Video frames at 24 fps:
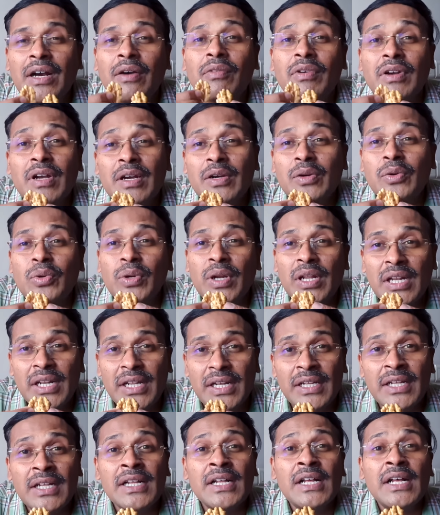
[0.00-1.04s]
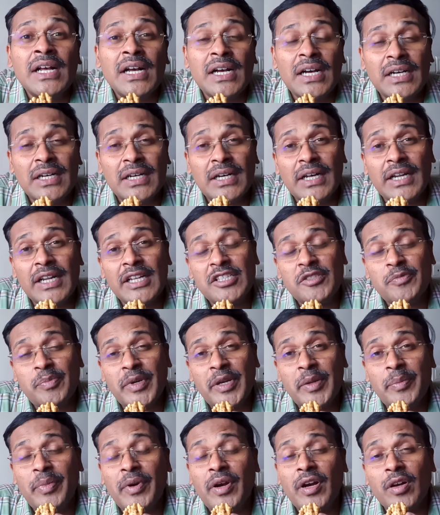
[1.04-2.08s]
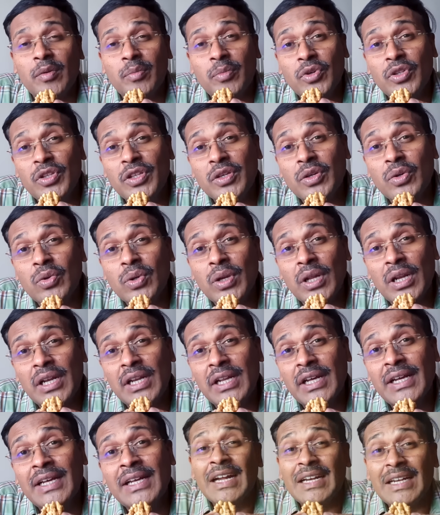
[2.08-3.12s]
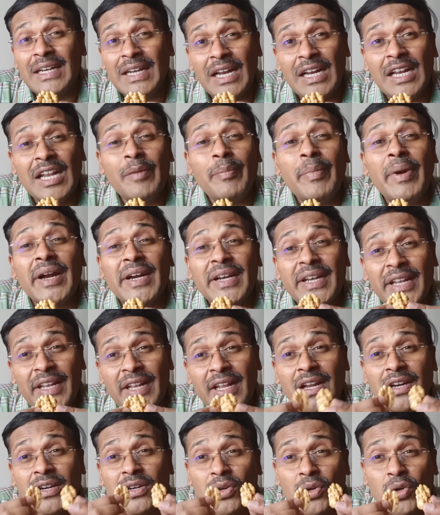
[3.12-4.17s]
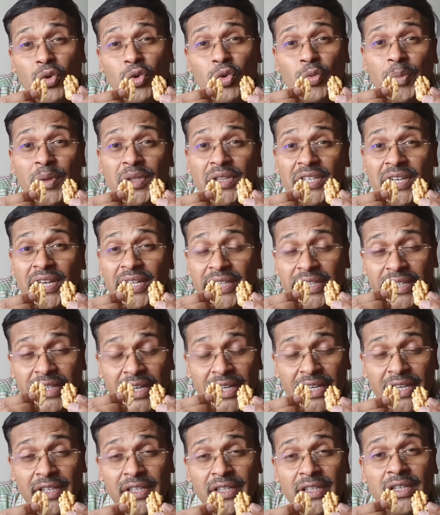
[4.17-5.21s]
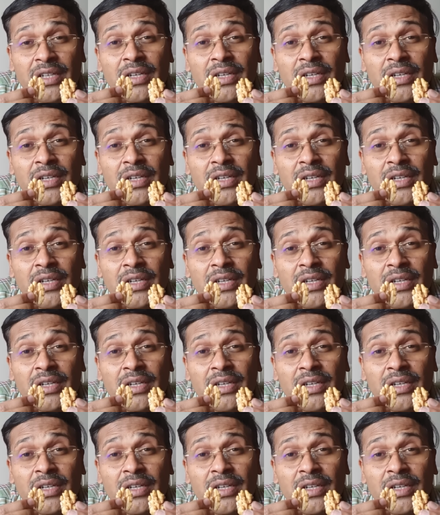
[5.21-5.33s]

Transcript: அவங்க குடலை ஆராய்ச்சி பண்ணி பார்க்கும்போது குடலில் நல்ல பாக்டீரியாக்களோட உற்பத்தி அதிகரிக்குது